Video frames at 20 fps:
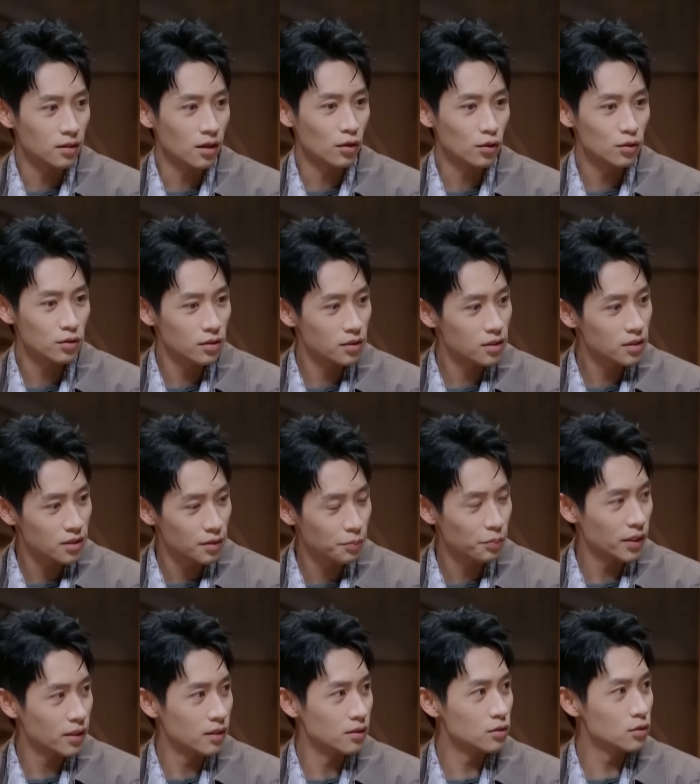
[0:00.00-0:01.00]
然后就一直
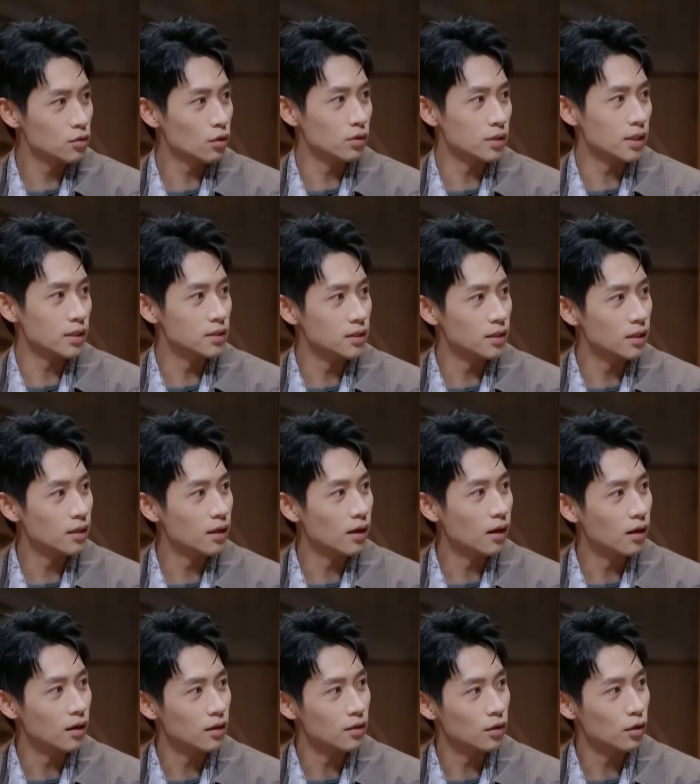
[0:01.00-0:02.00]
被人揍在街上。
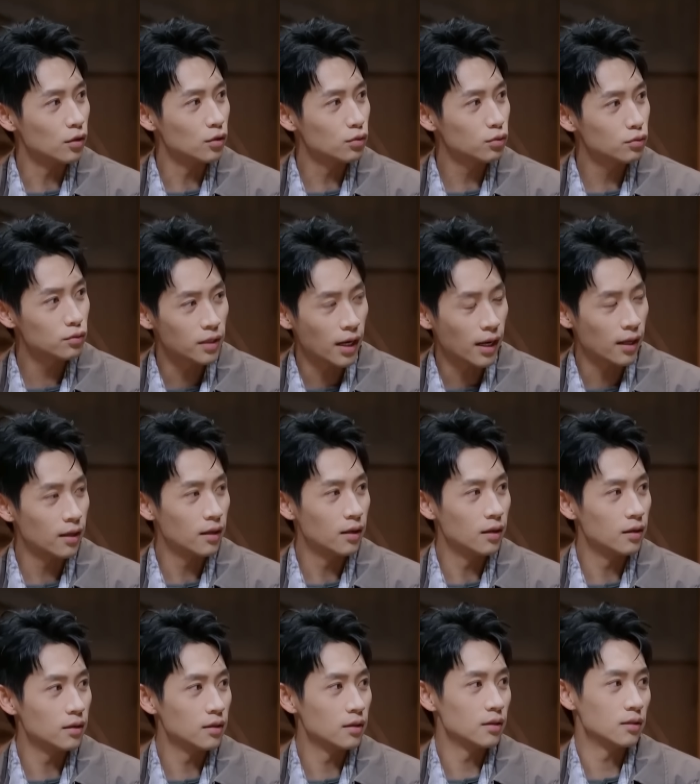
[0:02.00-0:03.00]
然后突然，
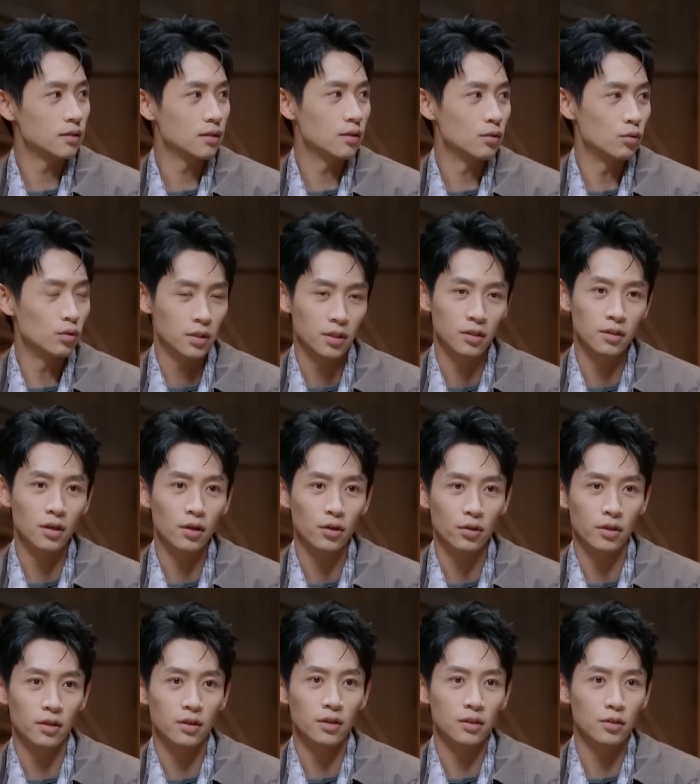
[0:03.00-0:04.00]
我听到
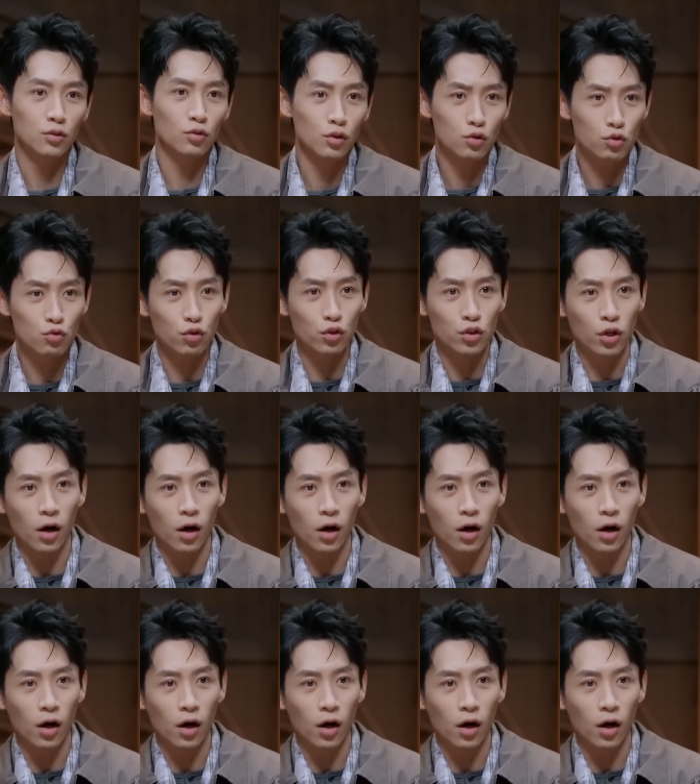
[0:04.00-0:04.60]
有一个人说“住